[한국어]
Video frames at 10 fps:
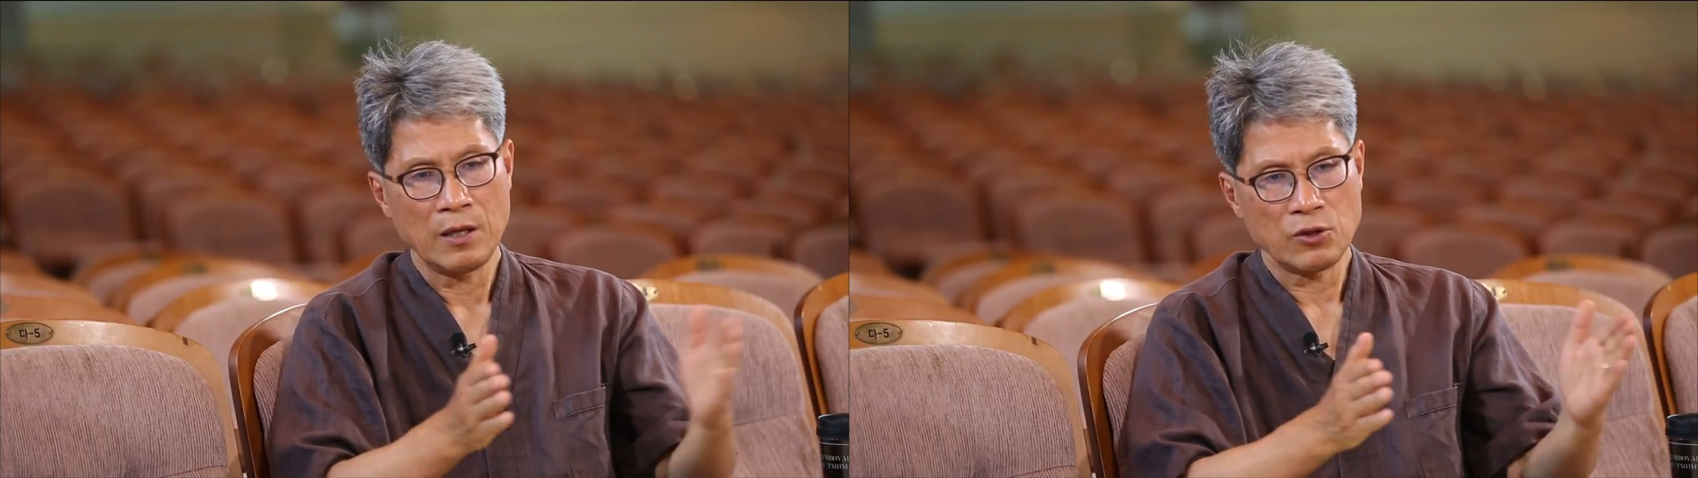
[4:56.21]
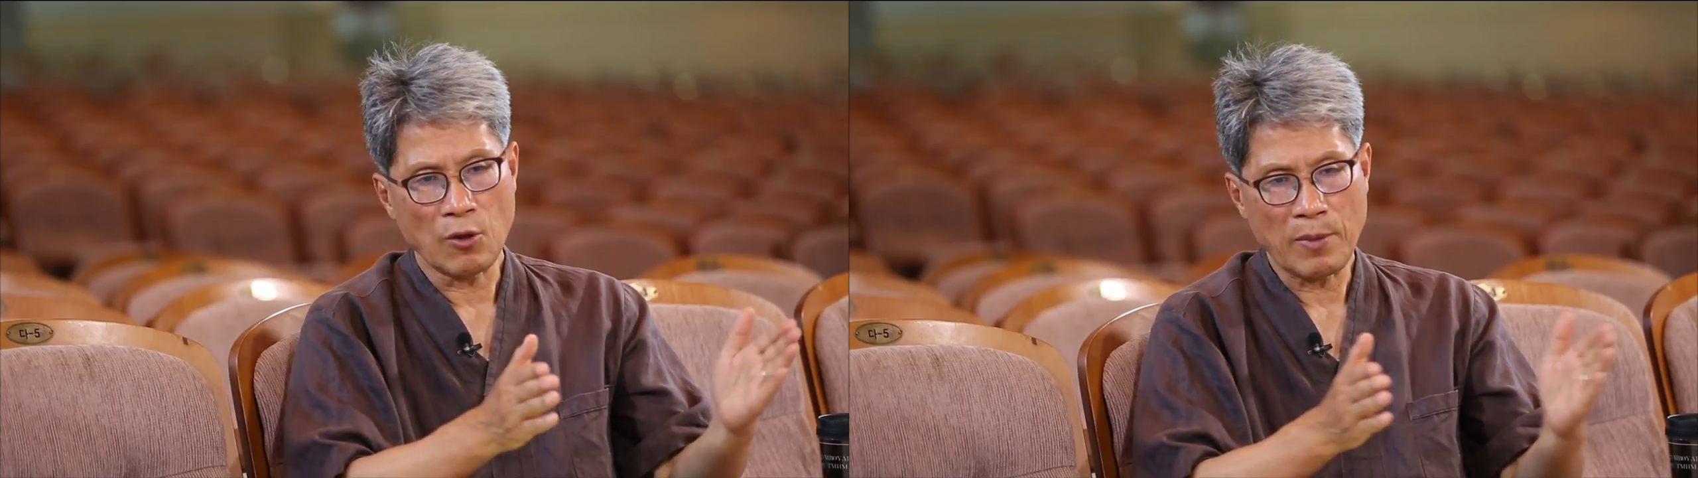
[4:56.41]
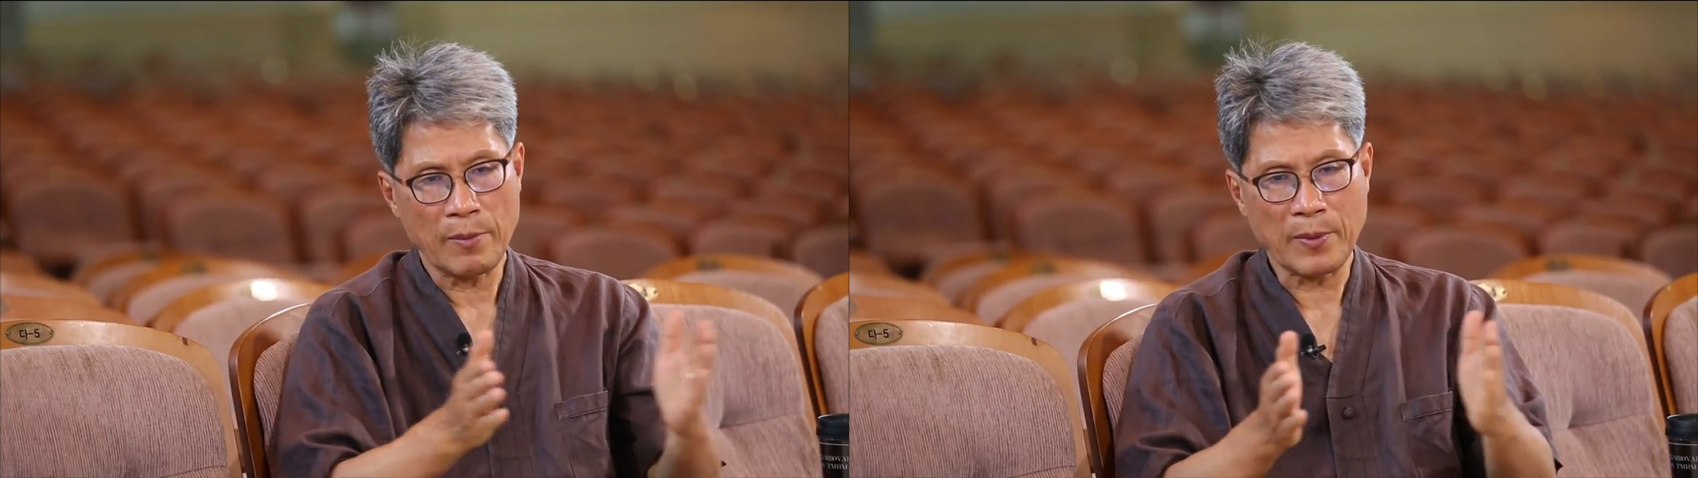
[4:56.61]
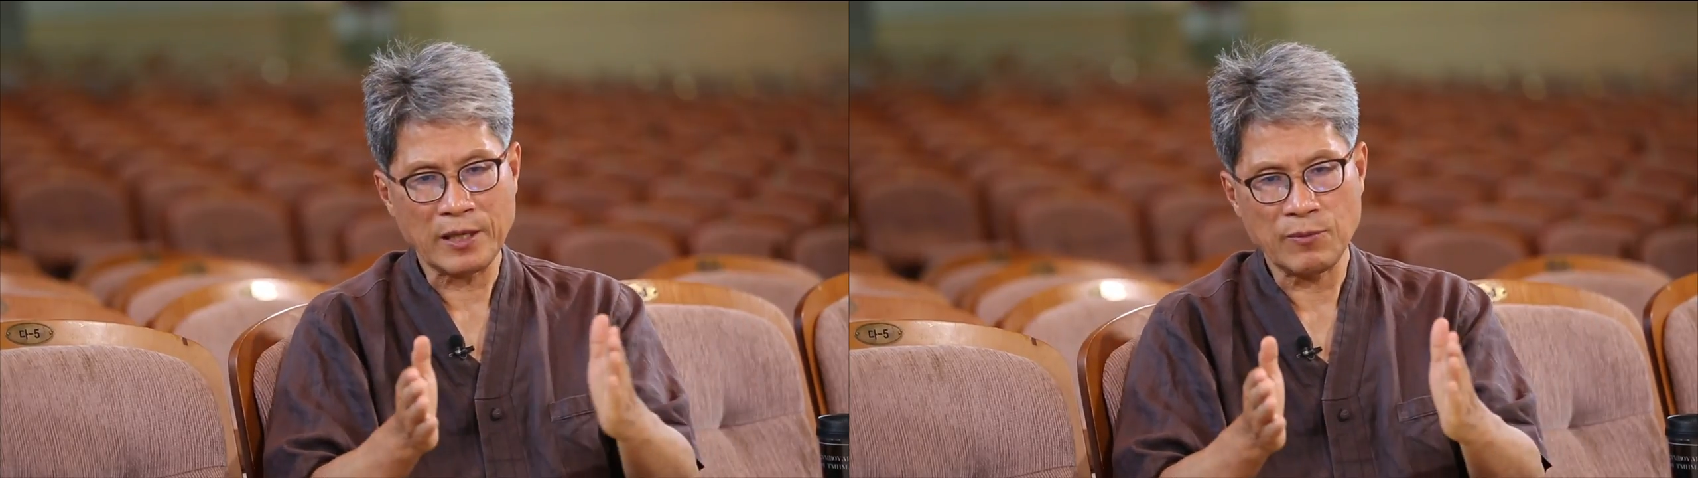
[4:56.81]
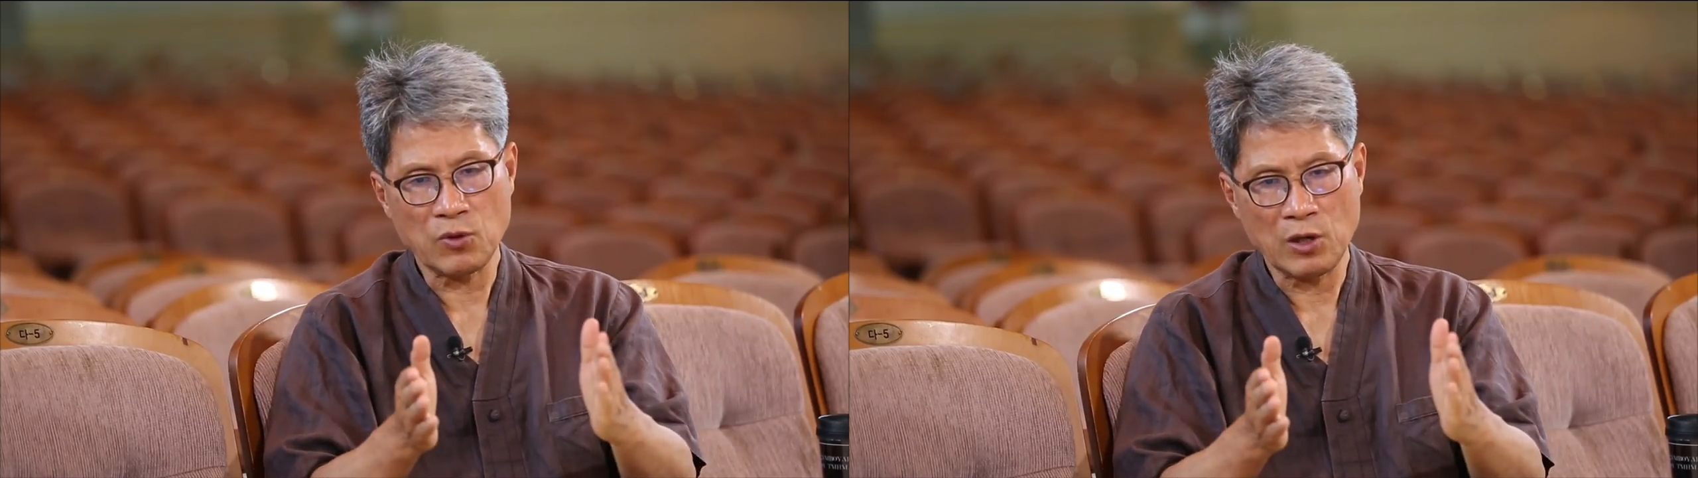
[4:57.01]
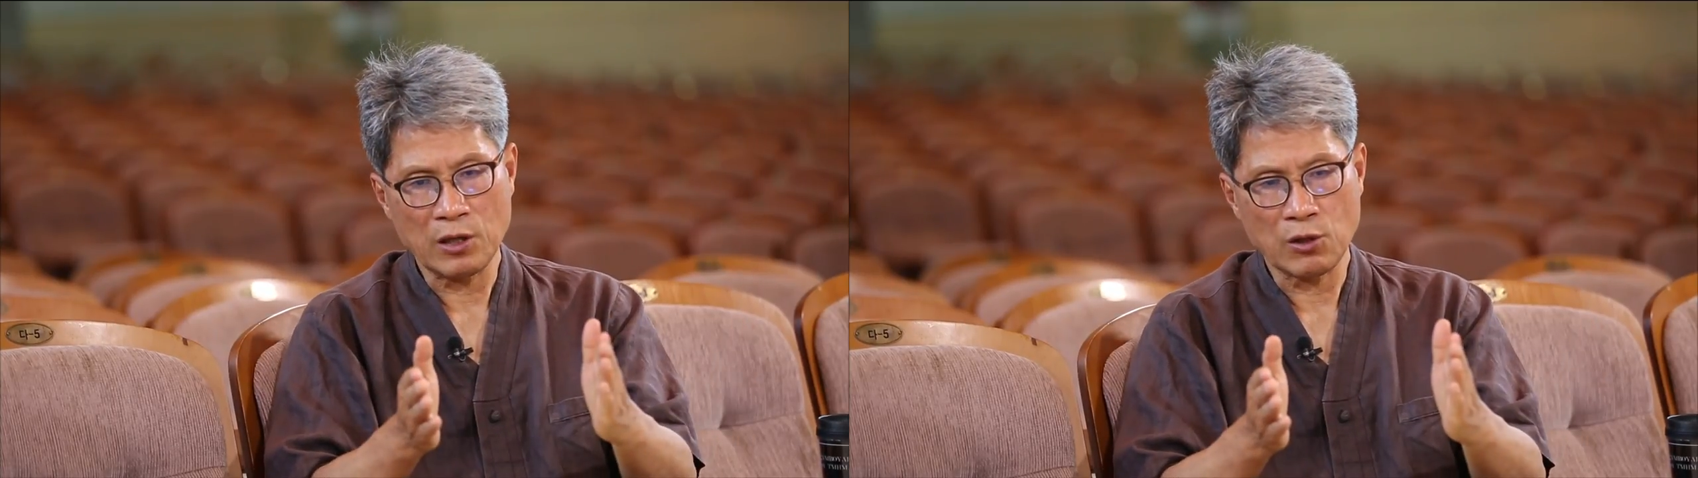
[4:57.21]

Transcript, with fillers: 1880년에